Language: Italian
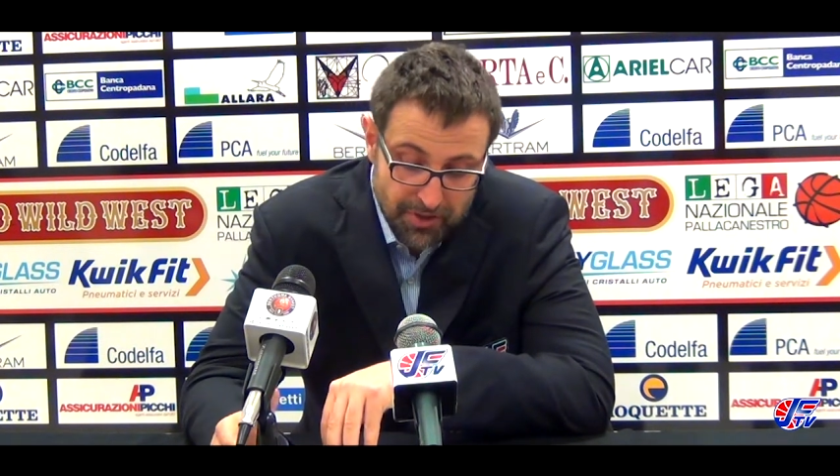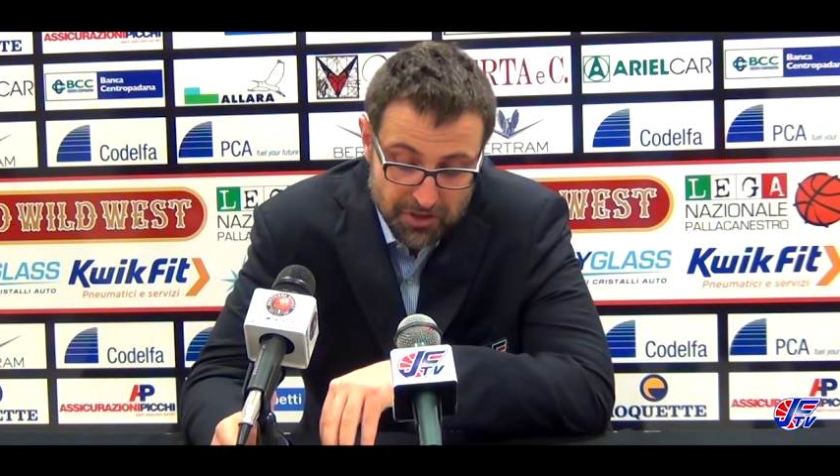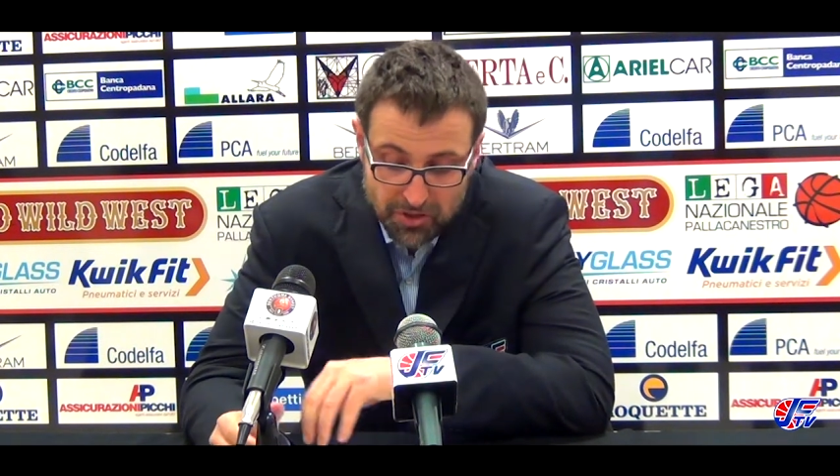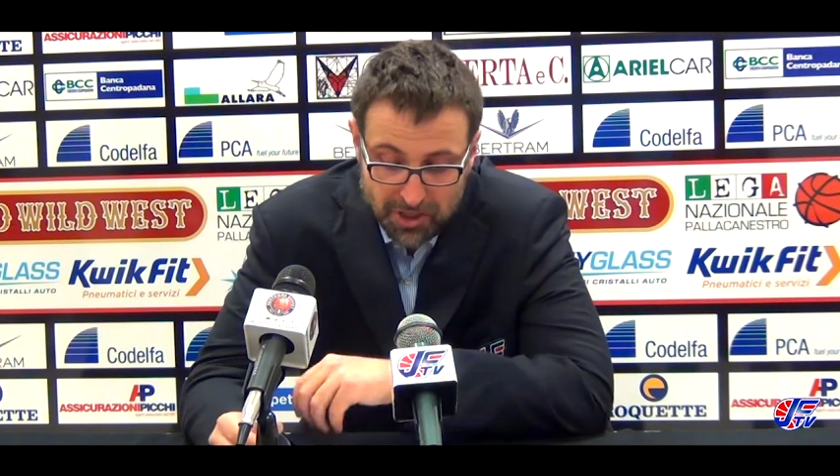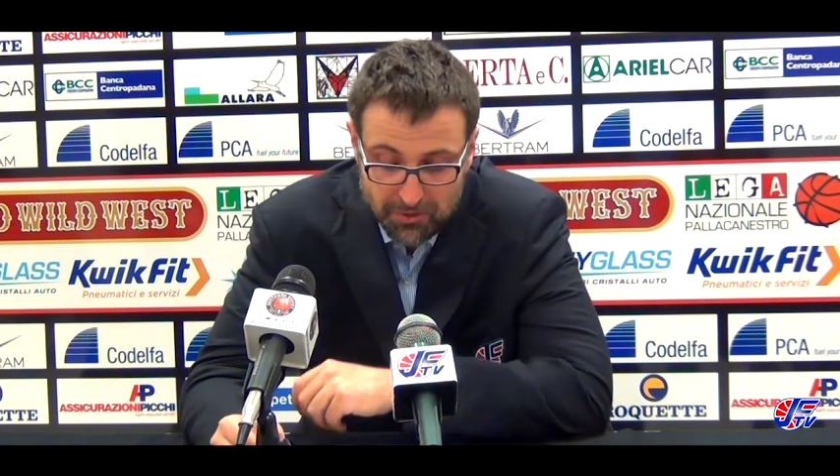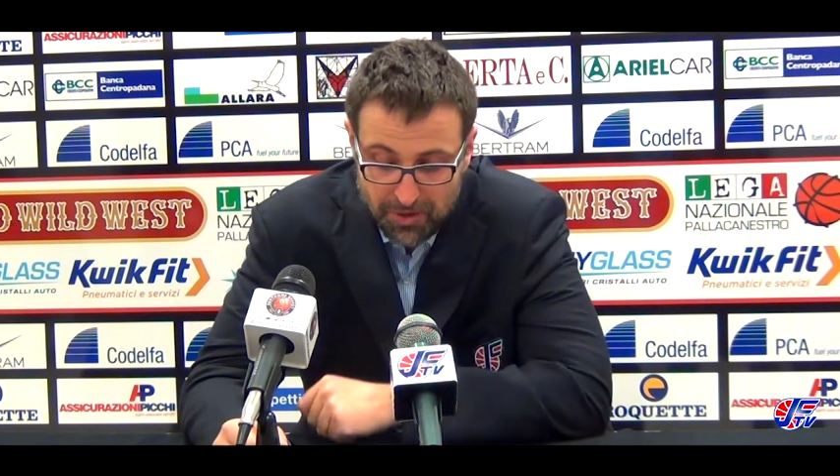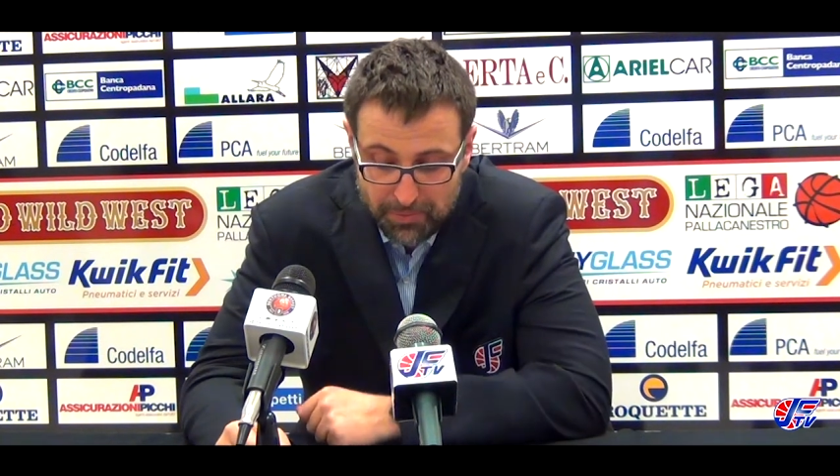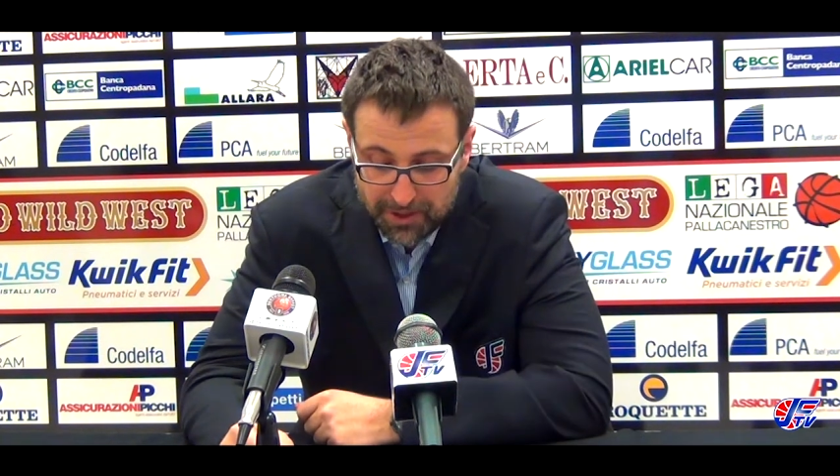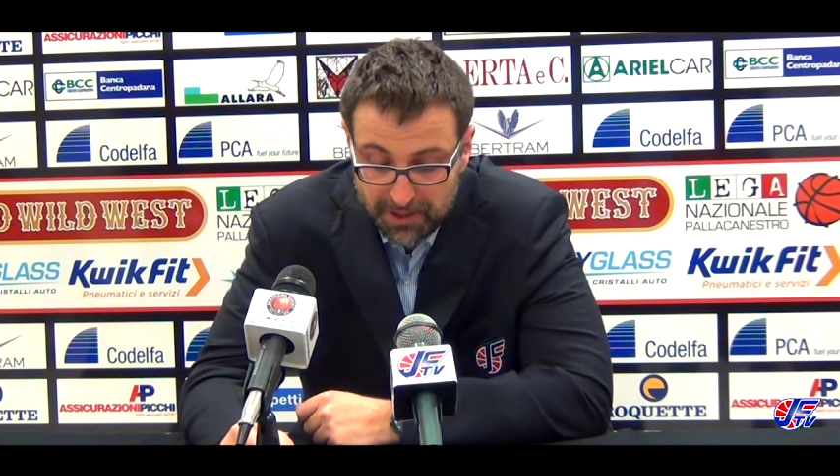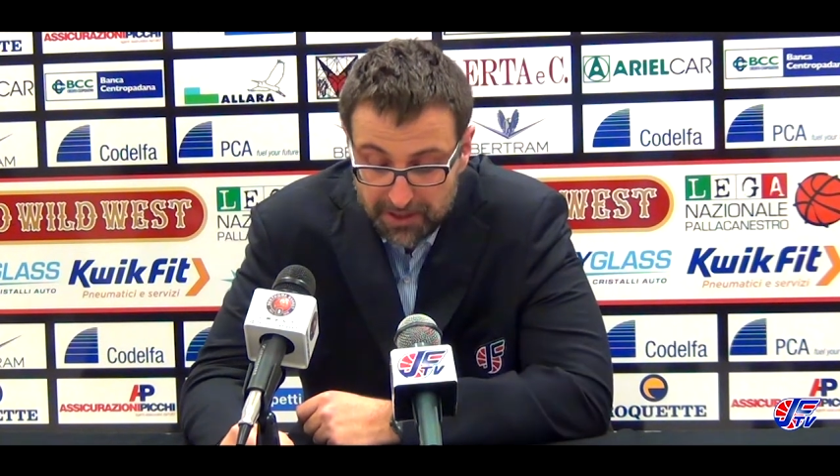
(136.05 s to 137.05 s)
ha giocato una
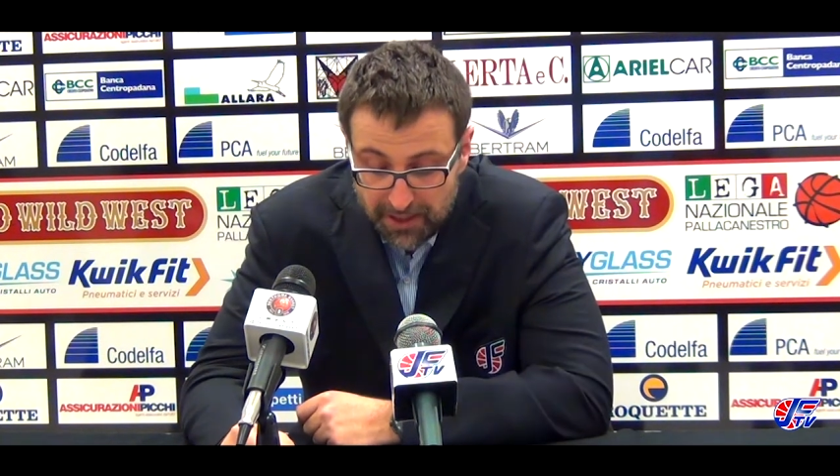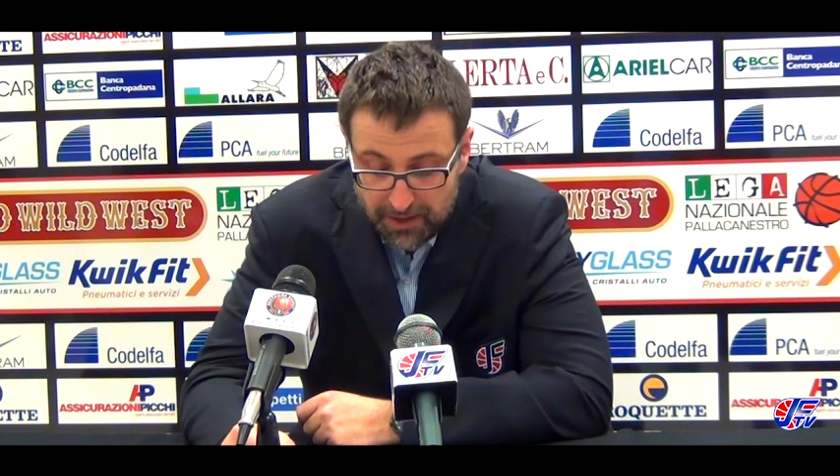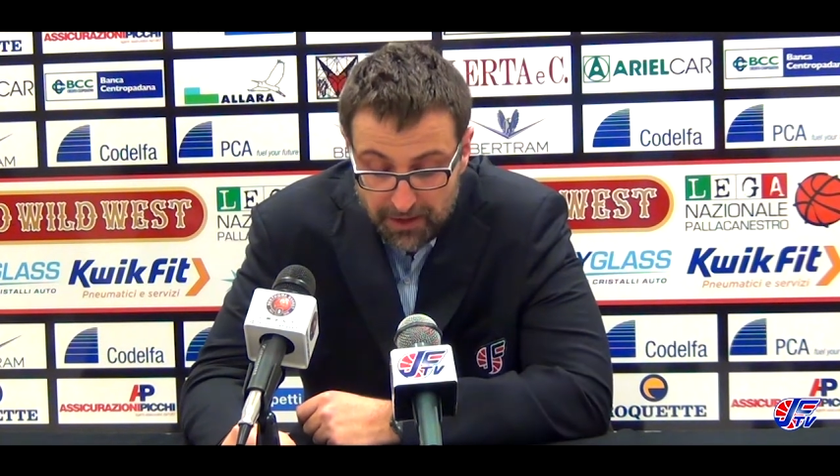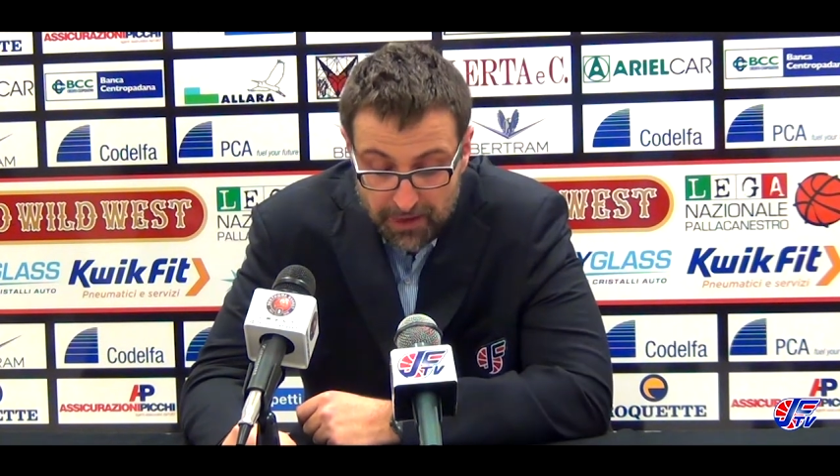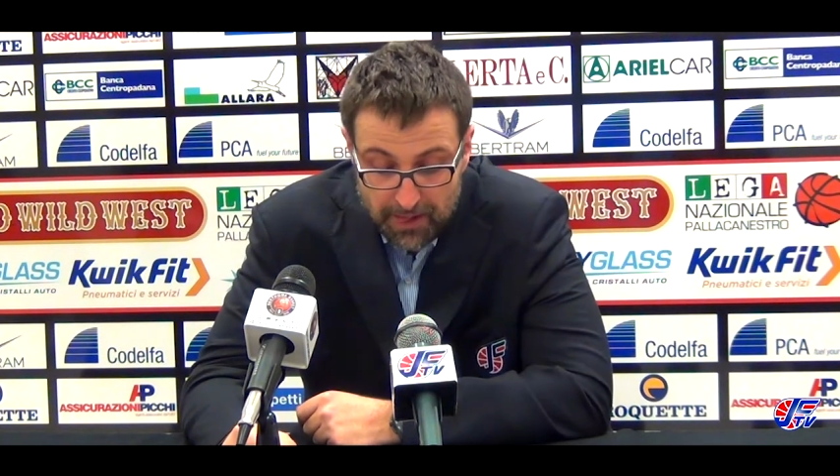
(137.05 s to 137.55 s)
partita